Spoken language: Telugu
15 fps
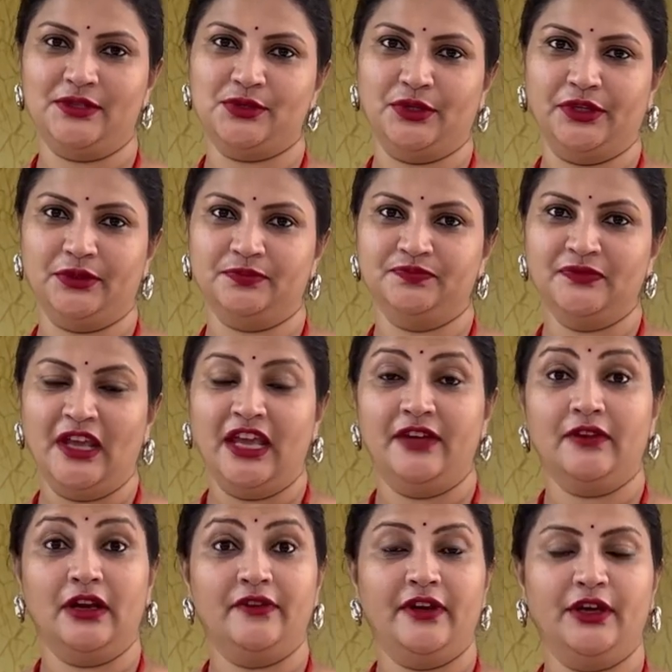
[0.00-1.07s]
స్టూడియో
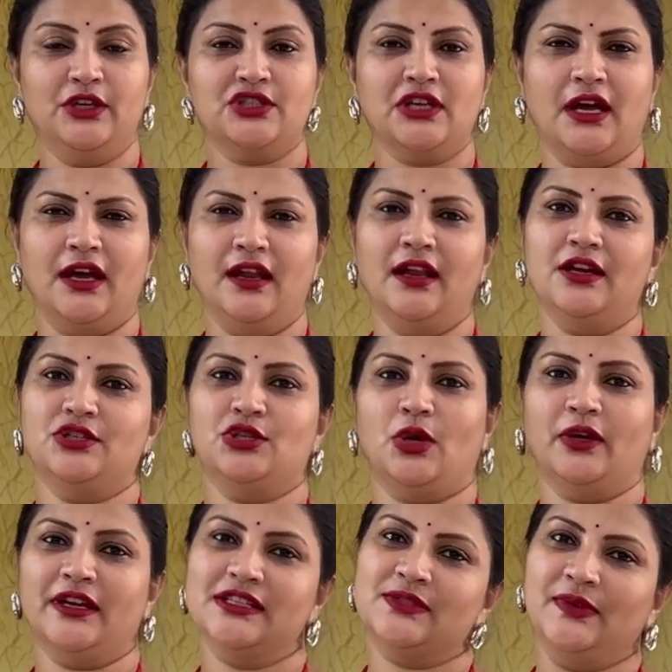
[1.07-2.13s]
ఇవాళ వీడియో చాలా షార్ట్
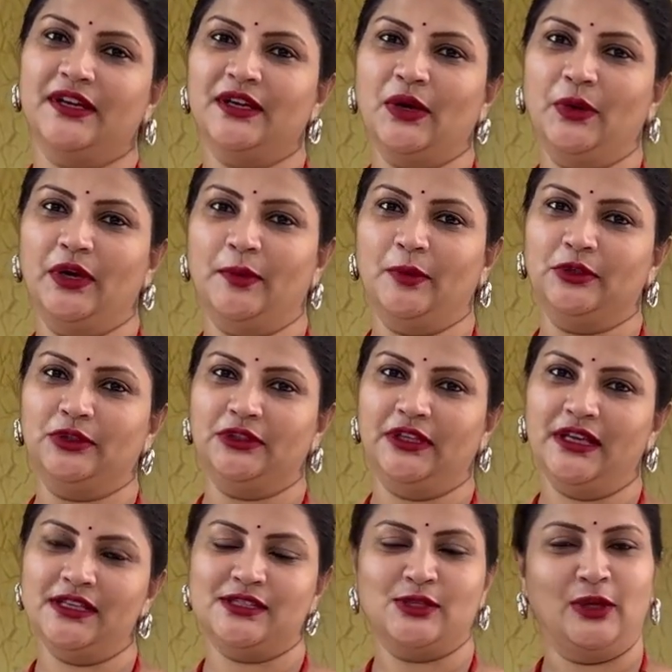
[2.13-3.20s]
అండ్ స్వీట్గా ఉండబోతుంది
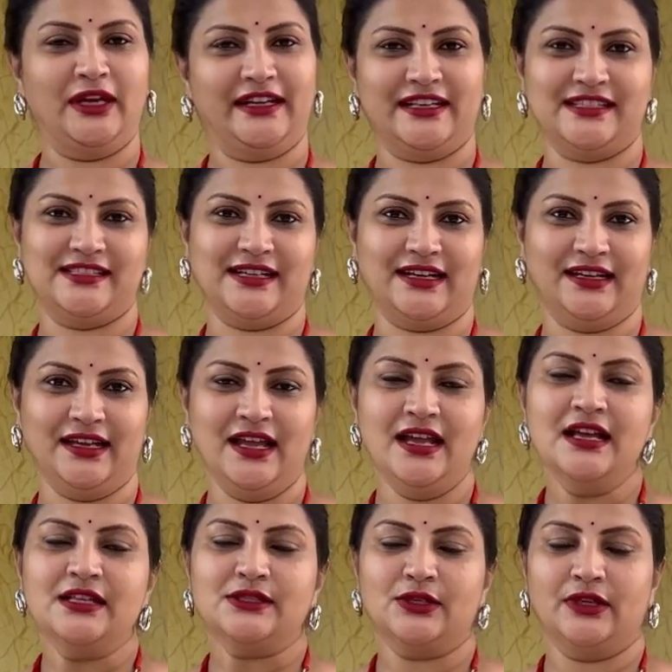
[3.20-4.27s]
సో లెటర్ స్టార్ట్
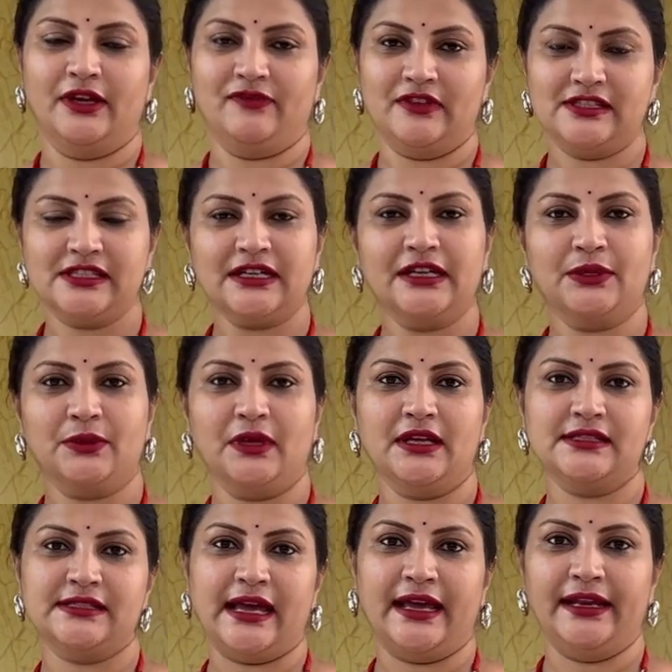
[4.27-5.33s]
సో నేను ఫస్ట్ కట్టుకున్న
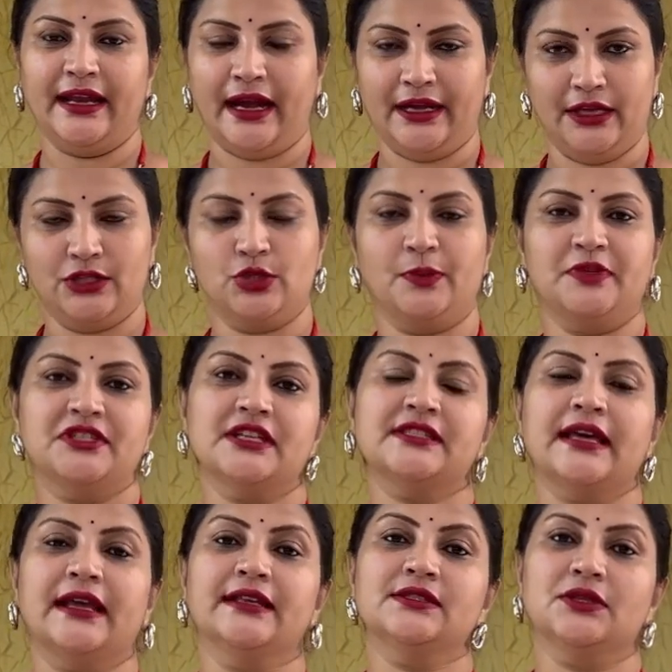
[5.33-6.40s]
శారీ అండ్ uh, చూపించే
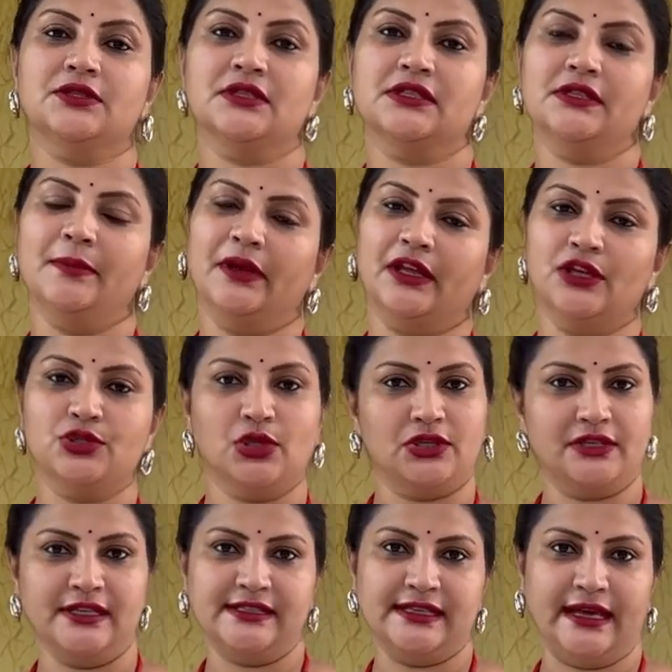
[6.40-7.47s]
శారీస్ వచ్చేసి మనకి
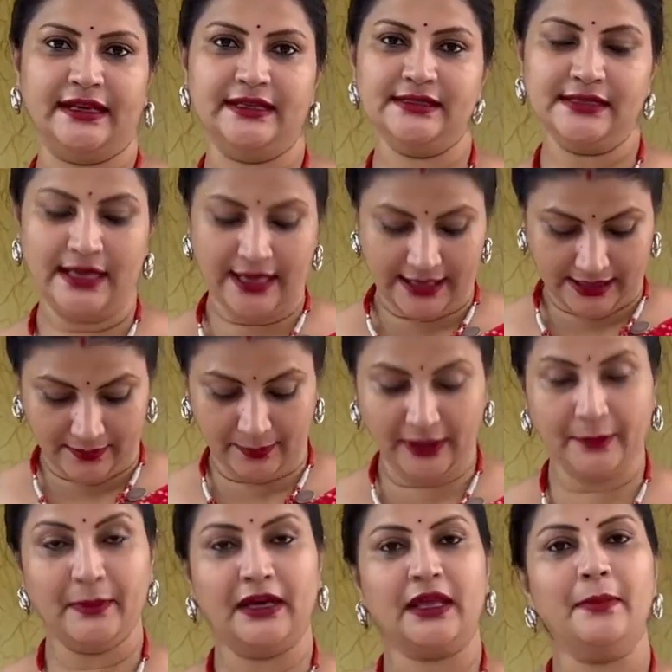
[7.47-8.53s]
జార్జెట్ శారీస్
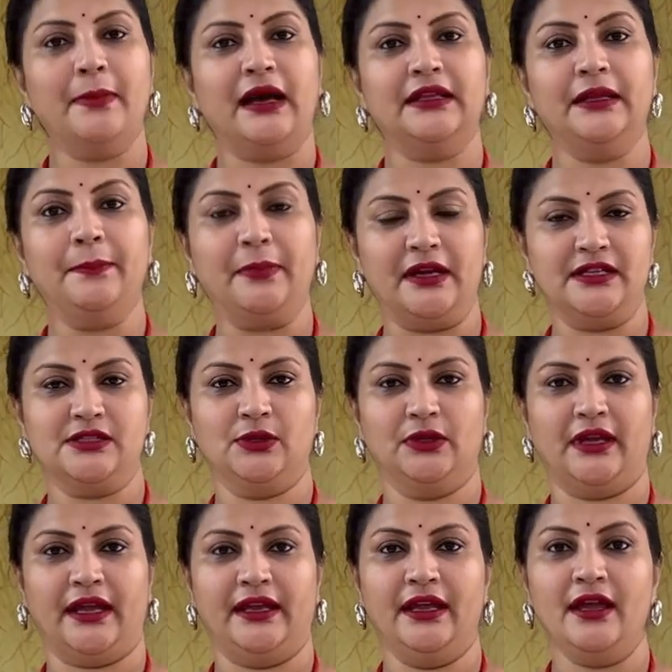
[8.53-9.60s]
కంప్లీట్ మనకి బాణీ ప్రింట్స్
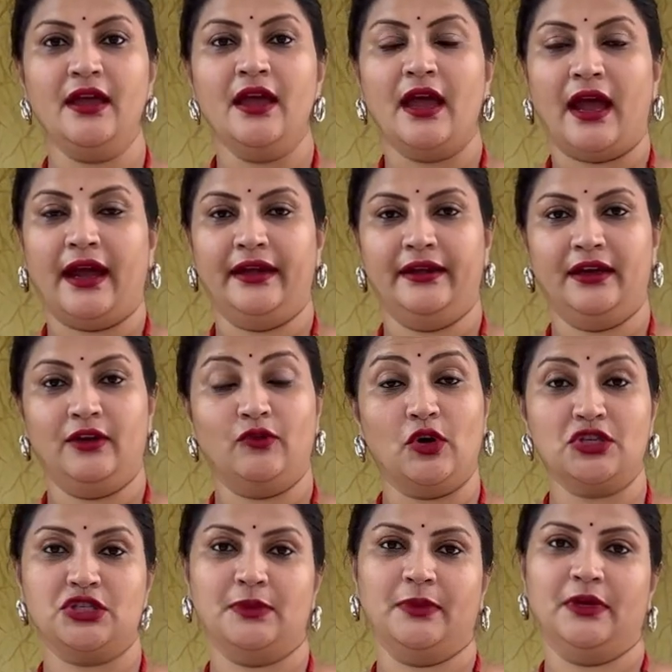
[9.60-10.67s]
ఉంటాయి అండ్
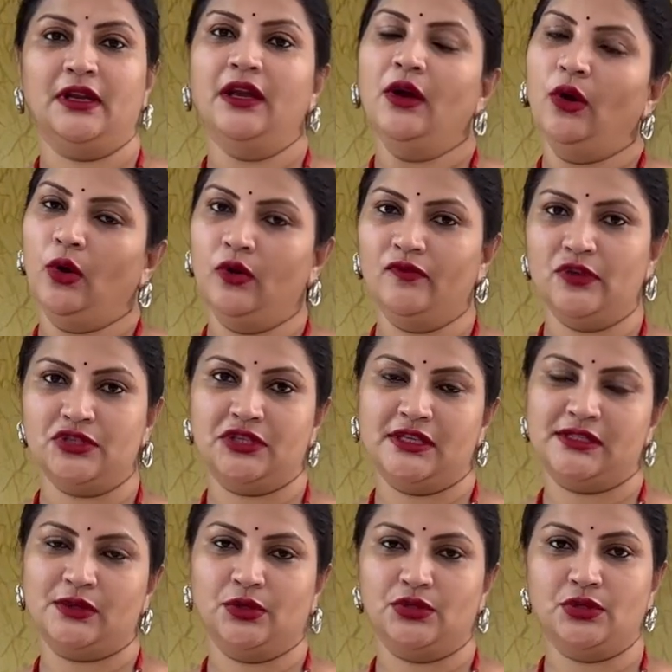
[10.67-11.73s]
వాషబుల్ హోమ్ వాష్
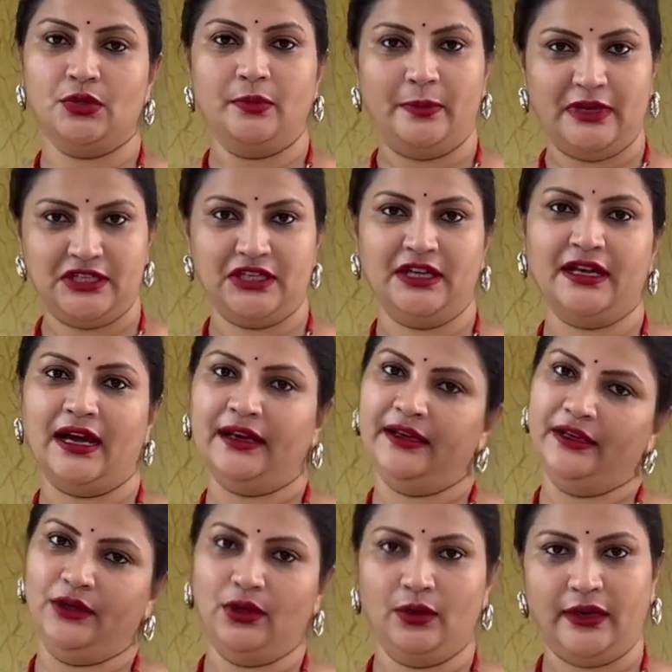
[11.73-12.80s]
చేసుకోవచ్చు మెషిన్ కానీ
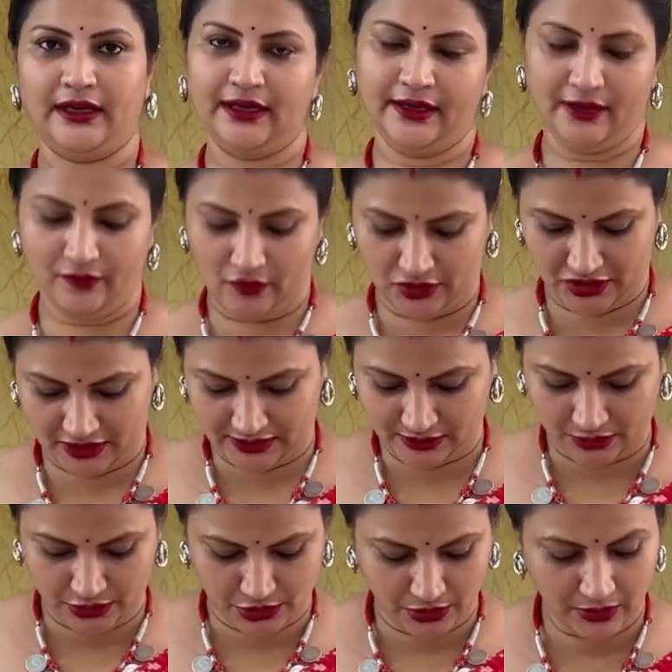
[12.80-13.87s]
ఇంట్లో ఎట్లయినా వాష్
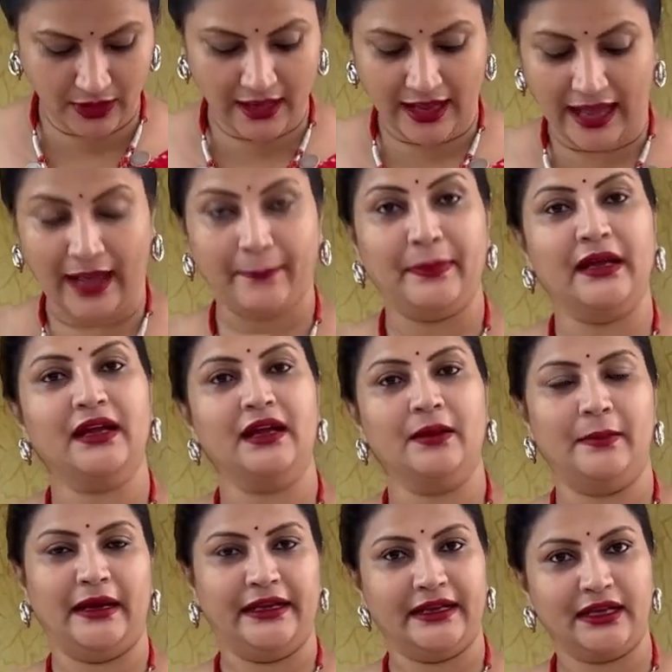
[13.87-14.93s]
చేసుకోవచ్చు హ్యాపీగా
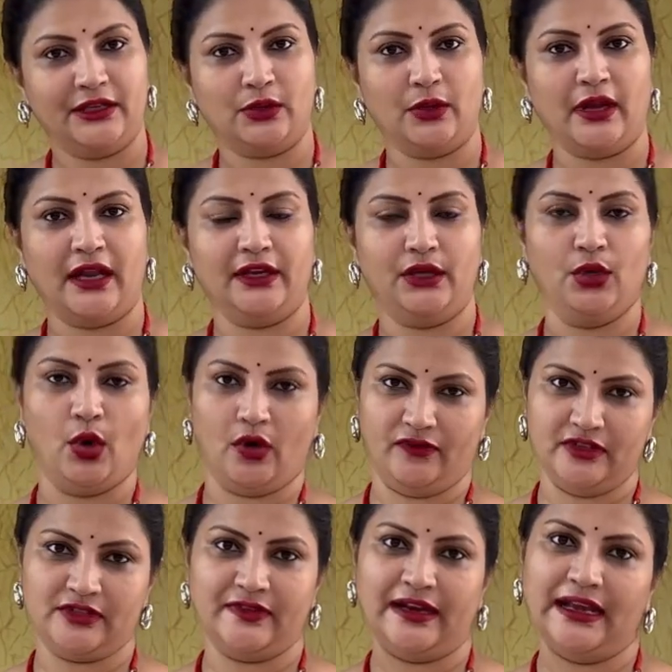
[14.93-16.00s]
బయట కట్టుకోవడానికి
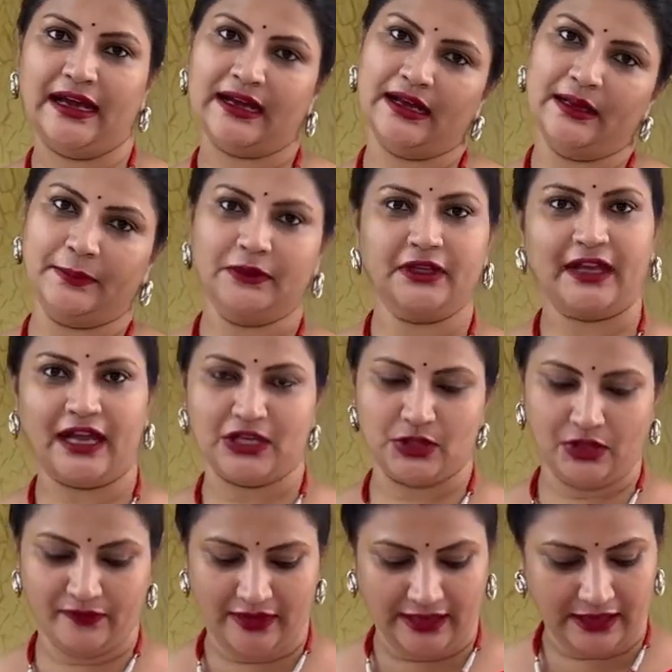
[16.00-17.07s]
ఆఫీస్ వేర్ లాగా లేకపోతే
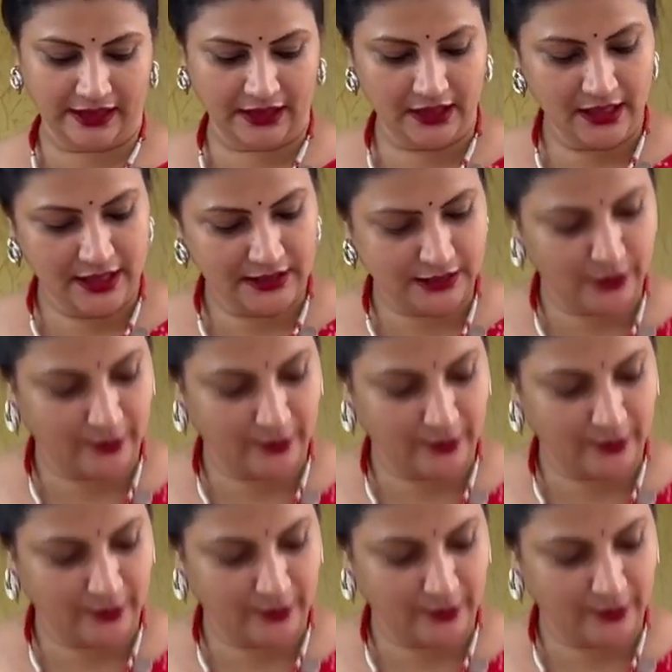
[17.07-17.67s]
క్యాజువల్ వేర్ లాగా సో